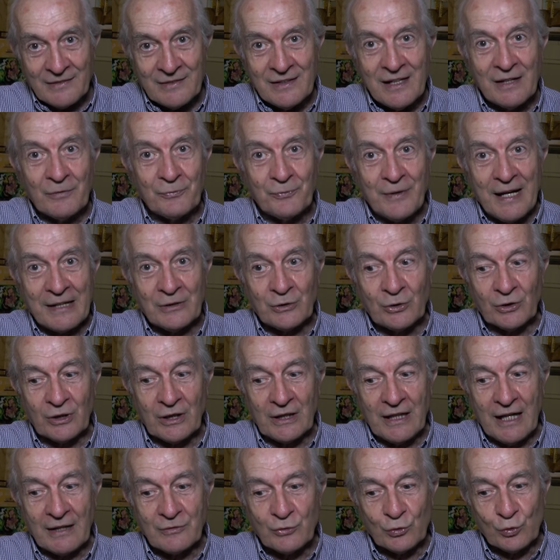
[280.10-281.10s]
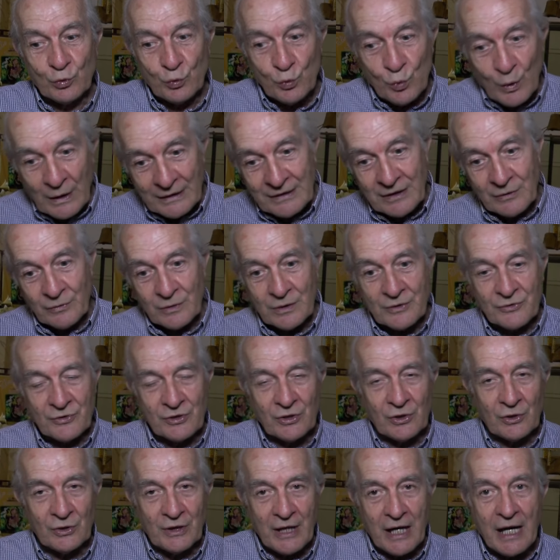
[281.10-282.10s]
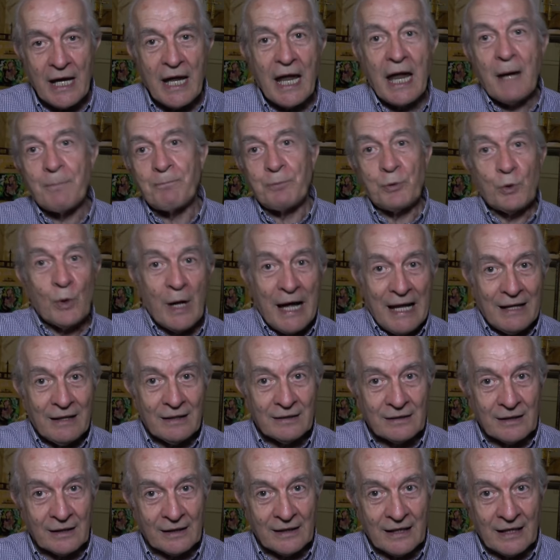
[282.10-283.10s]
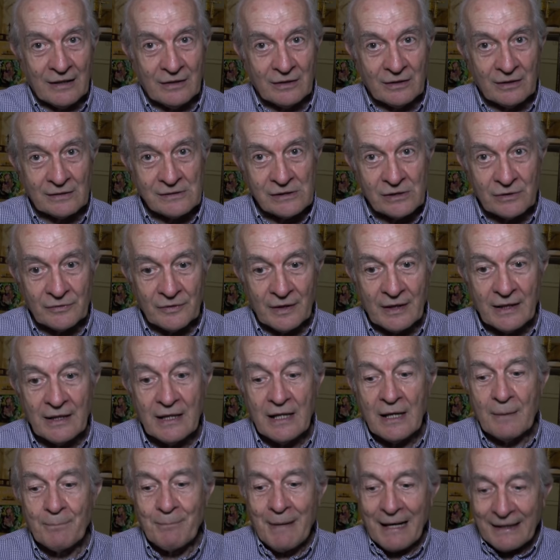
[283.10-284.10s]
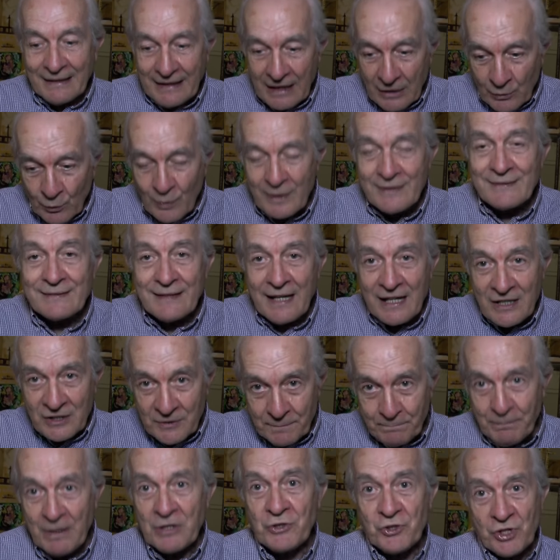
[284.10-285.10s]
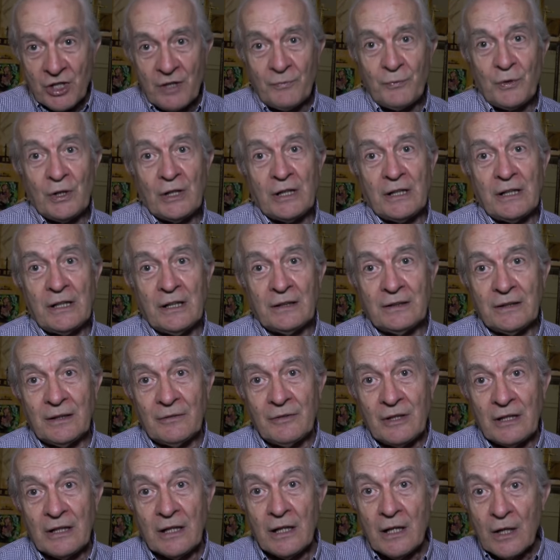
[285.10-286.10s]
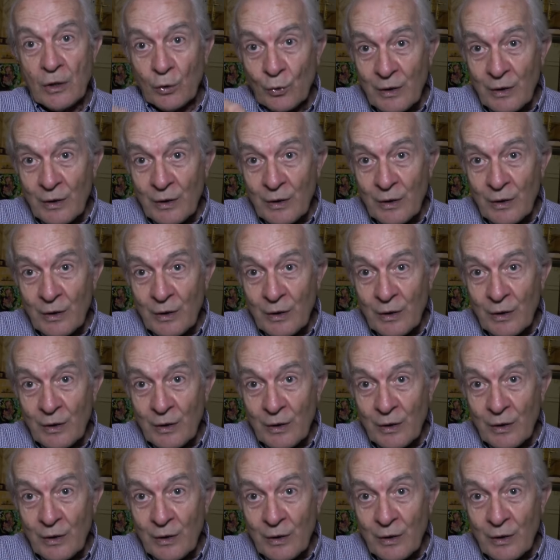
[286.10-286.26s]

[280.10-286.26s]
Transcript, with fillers: nel fatto che la sua devozione è più alta che altrove, ma che questa è specifica di Altavilla.